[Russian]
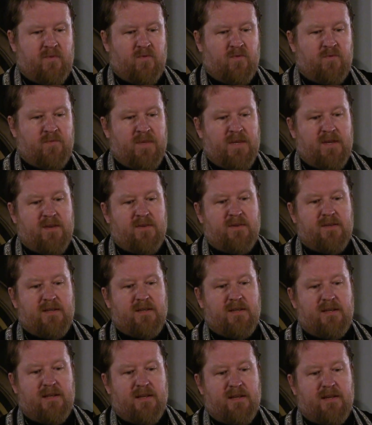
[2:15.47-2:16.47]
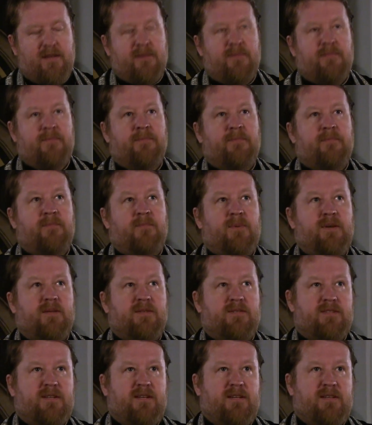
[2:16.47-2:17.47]
Умею ли я
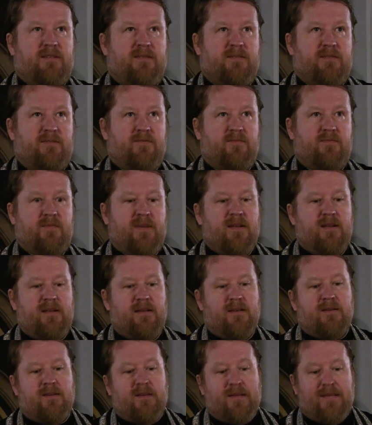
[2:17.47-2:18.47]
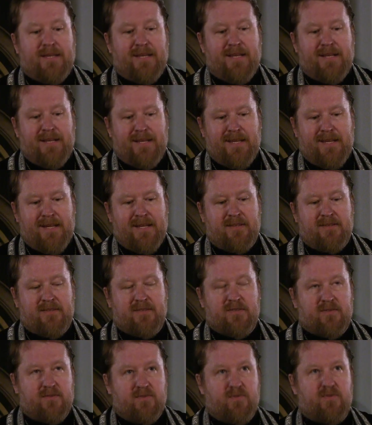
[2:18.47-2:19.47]
молчать? Умею ли я
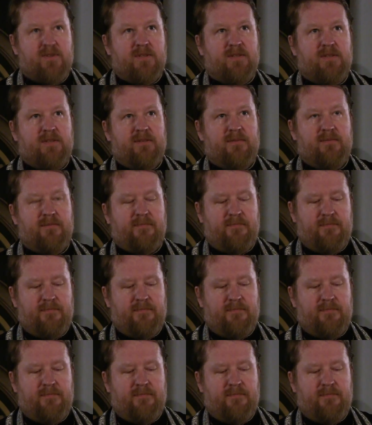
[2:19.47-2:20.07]
слушать?